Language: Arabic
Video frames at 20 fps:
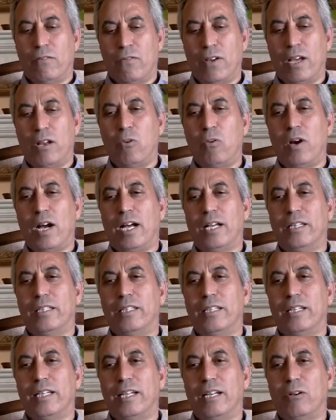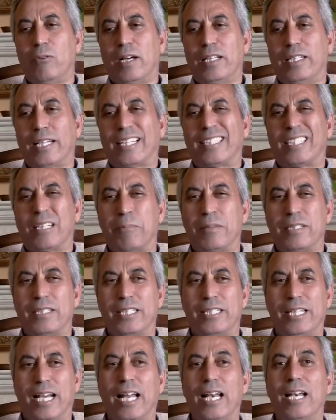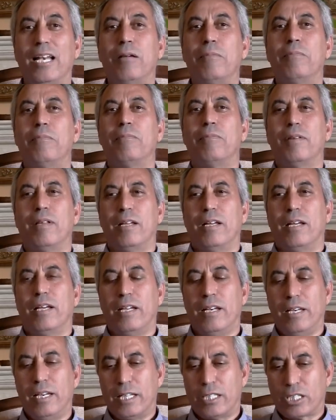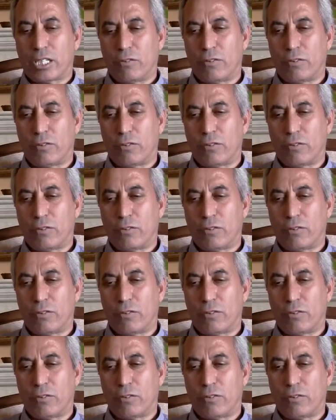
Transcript: فالواحد الواحد بس يتعلم الناس